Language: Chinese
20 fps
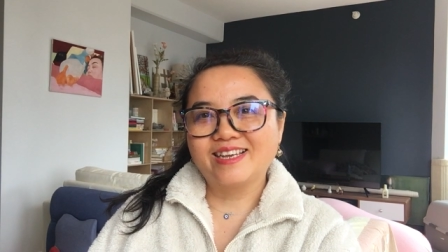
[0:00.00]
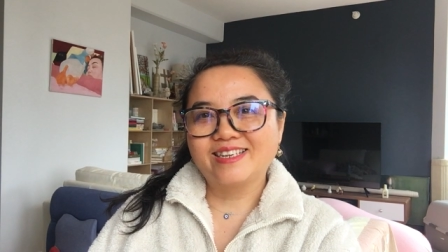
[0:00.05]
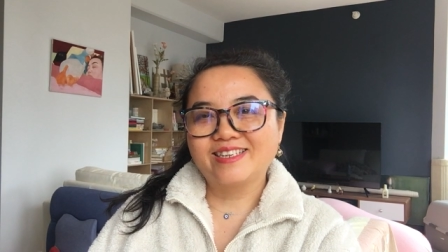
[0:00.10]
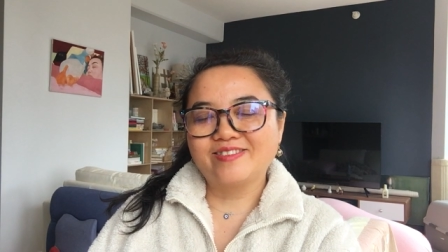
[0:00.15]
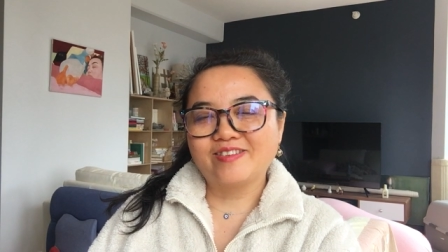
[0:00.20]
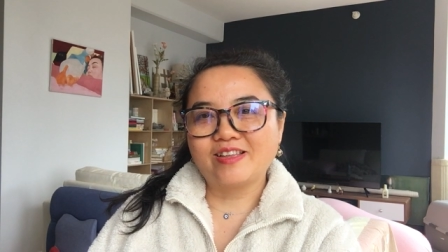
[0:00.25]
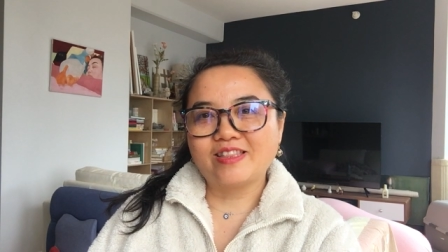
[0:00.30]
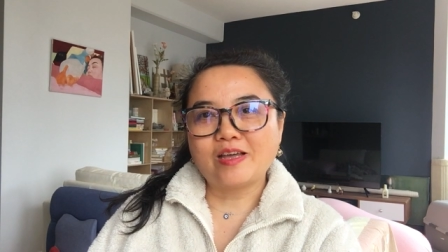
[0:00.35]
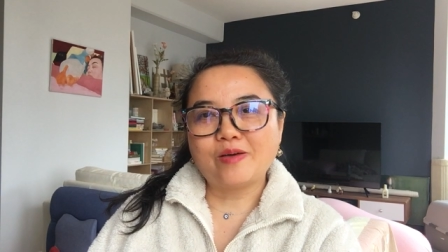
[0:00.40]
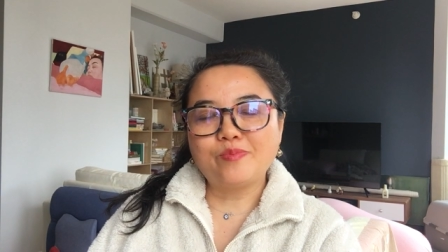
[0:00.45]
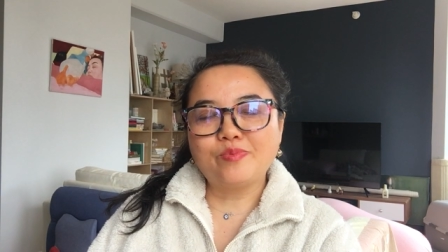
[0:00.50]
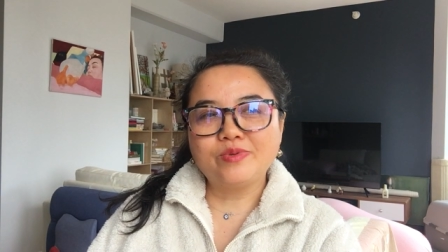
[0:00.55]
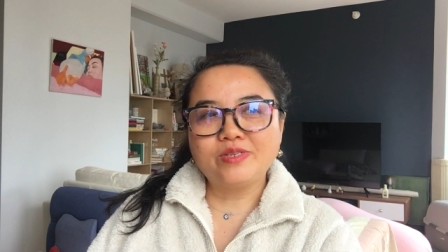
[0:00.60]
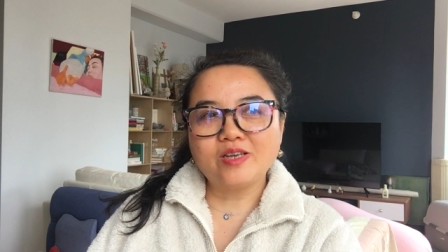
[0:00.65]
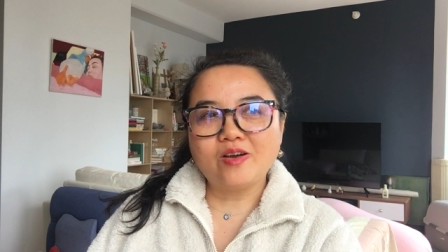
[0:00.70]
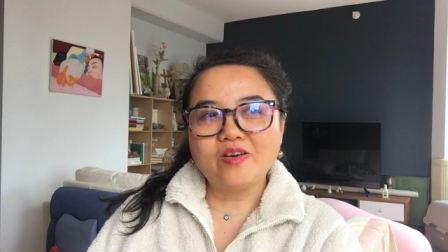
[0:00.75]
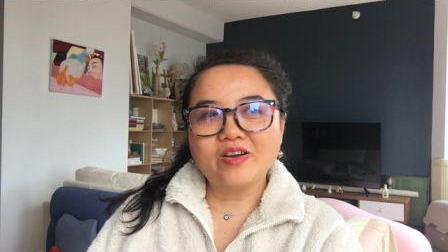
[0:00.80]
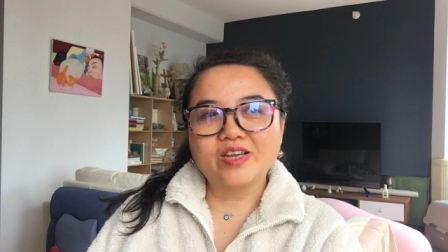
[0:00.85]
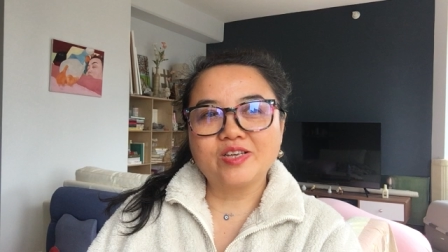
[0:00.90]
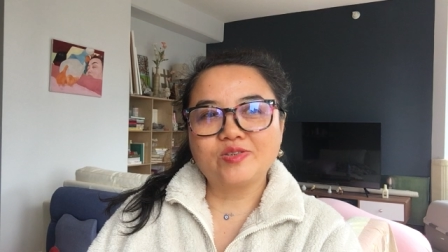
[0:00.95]
是吧？他不
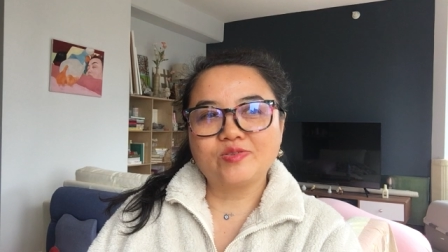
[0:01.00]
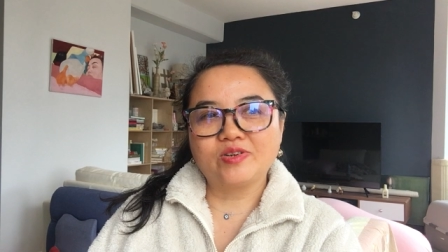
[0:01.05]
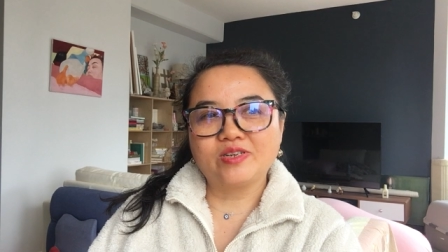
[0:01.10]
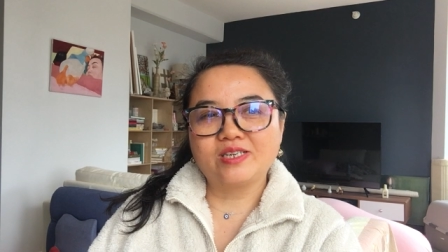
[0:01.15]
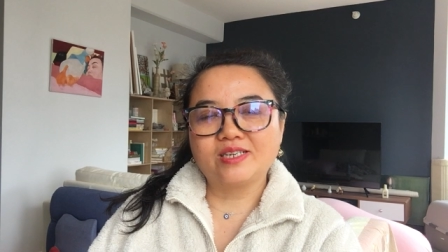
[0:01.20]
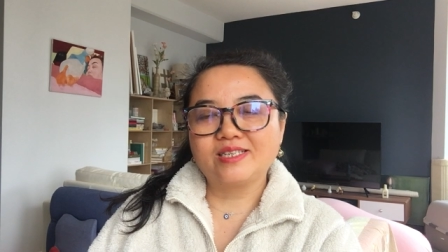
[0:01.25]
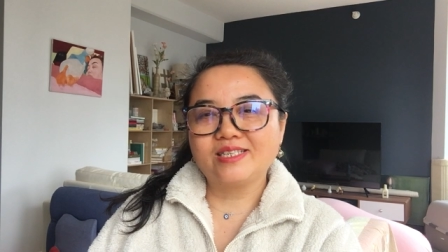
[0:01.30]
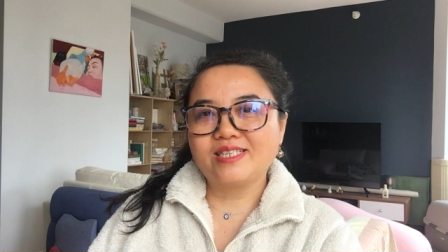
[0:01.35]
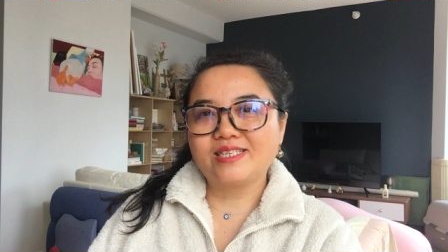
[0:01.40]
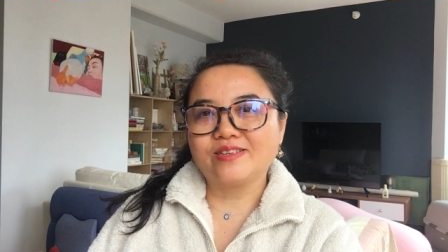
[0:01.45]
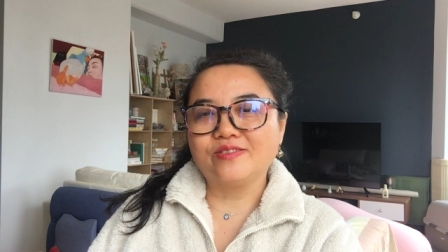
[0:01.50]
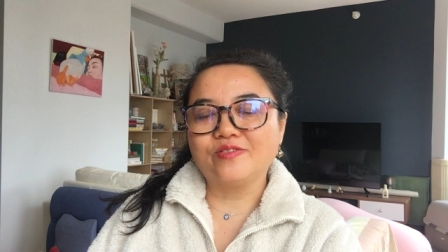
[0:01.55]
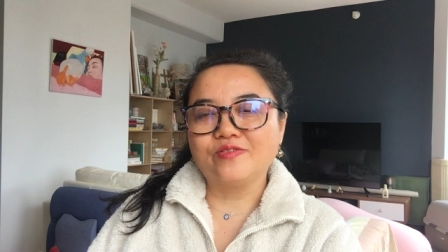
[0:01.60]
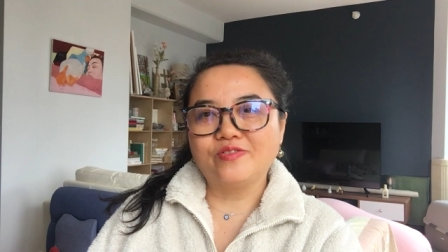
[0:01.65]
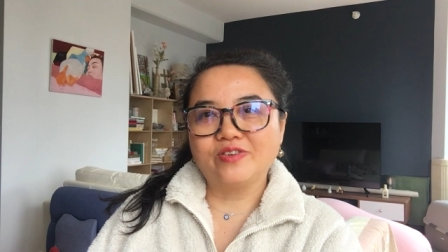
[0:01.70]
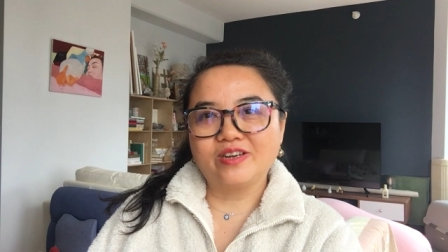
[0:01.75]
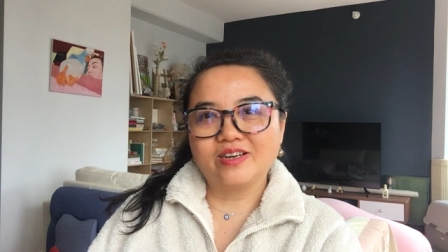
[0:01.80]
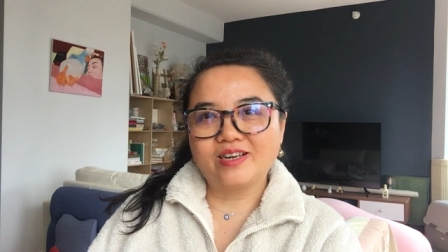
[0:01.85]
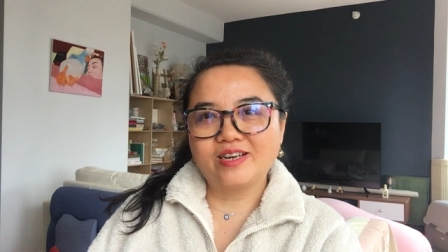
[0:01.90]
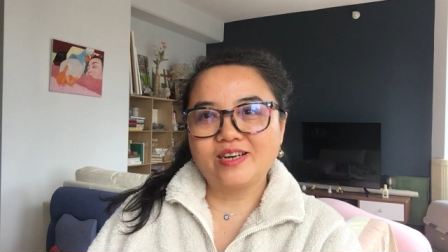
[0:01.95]
教给学生勤
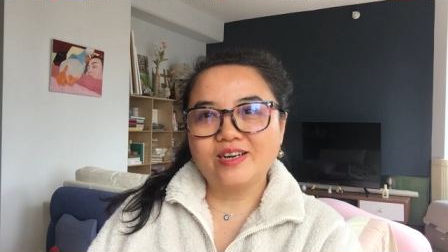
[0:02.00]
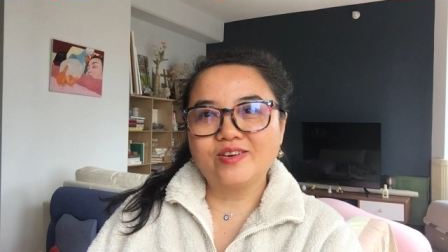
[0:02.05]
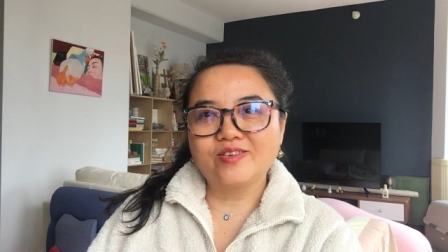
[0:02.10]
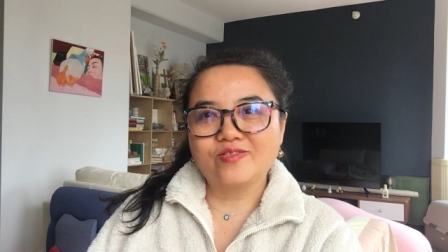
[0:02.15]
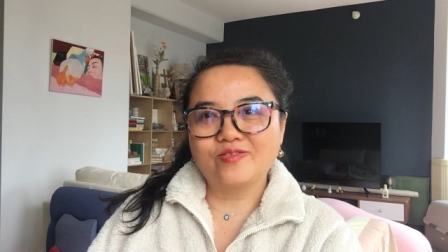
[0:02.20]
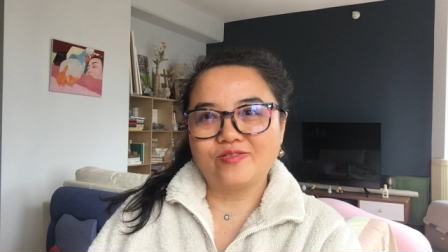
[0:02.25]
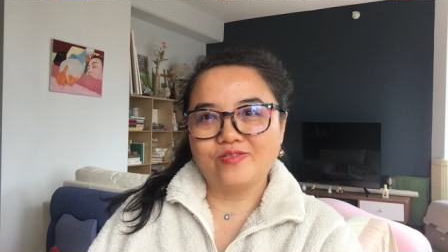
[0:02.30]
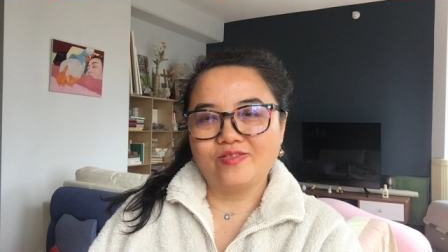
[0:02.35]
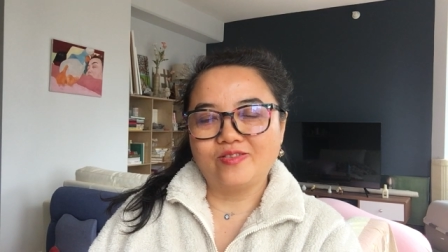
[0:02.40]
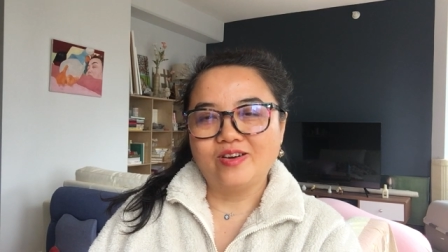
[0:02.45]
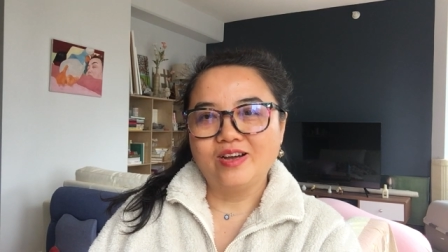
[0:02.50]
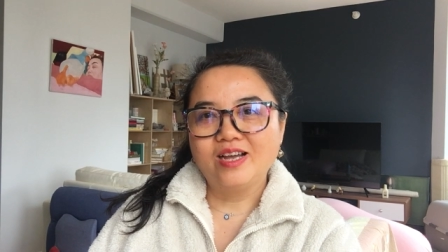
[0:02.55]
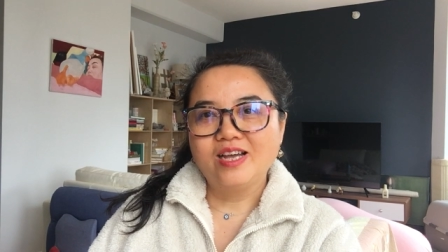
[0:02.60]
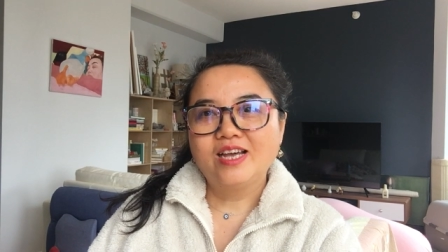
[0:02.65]
奋刻苦，